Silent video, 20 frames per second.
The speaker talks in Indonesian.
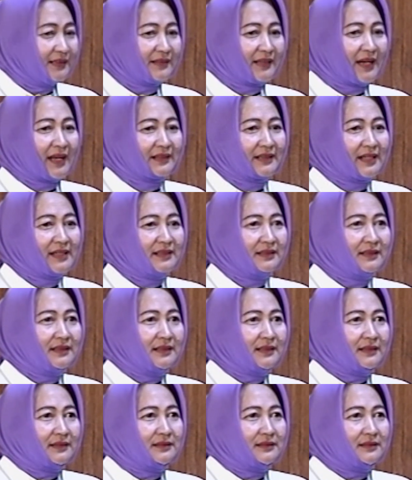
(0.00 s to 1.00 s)
Karena
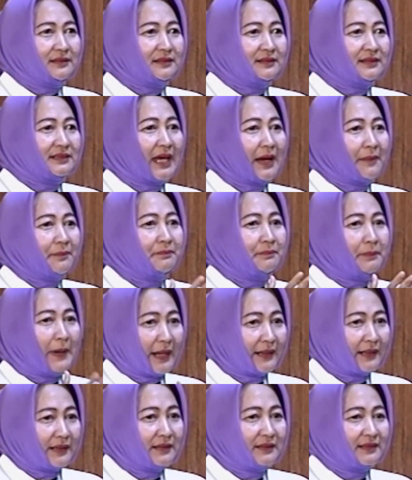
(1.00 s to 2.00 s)

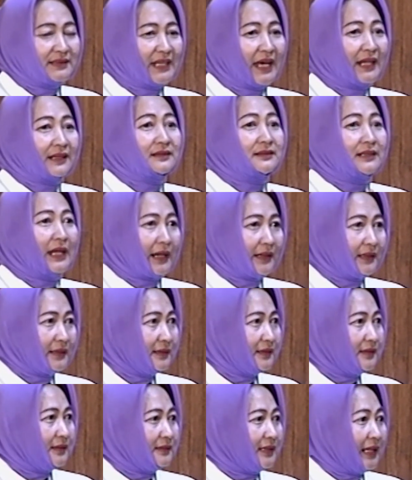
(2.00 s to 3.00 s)
sabar, sadar,
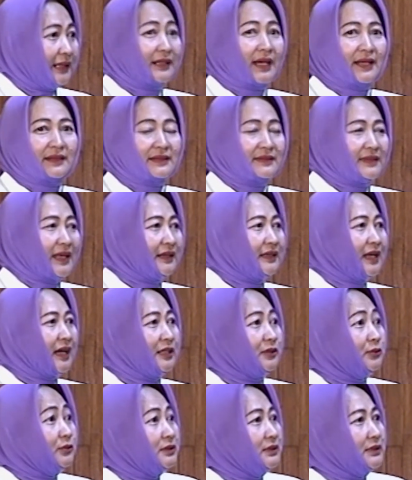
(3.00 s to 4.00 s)
dan kasih
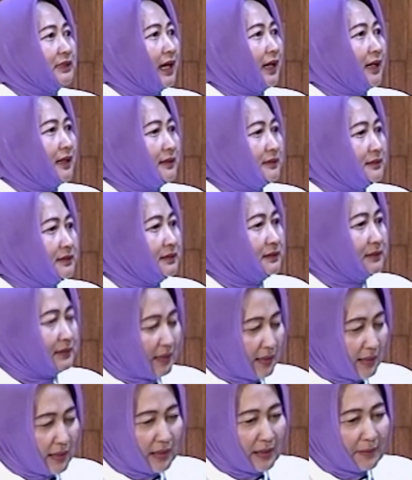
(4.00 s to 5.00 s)
sayang itu tidak
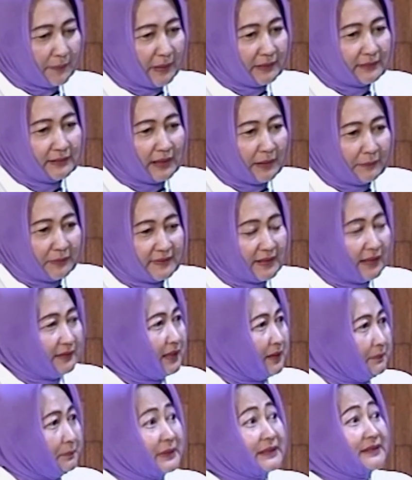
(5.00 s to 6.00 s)
tidak apa tidak bisa
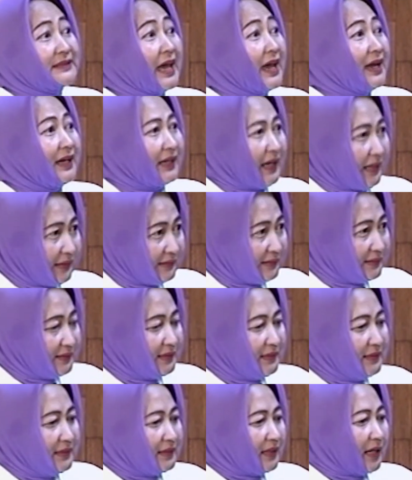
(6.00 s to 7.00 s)
terpisahkan
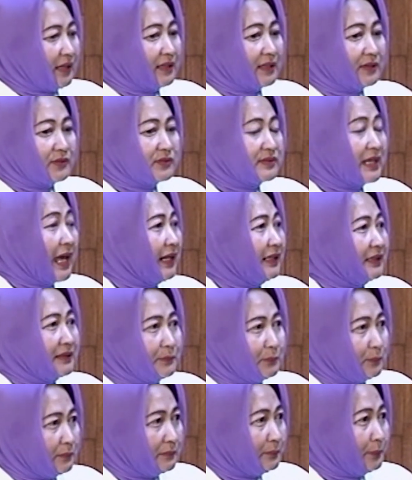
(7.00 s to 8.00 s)
karena itu
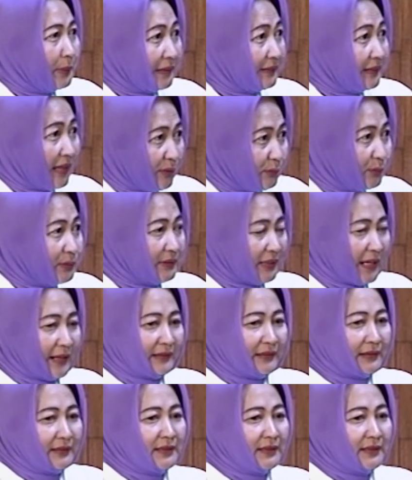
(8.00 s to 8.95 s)
saling bertautan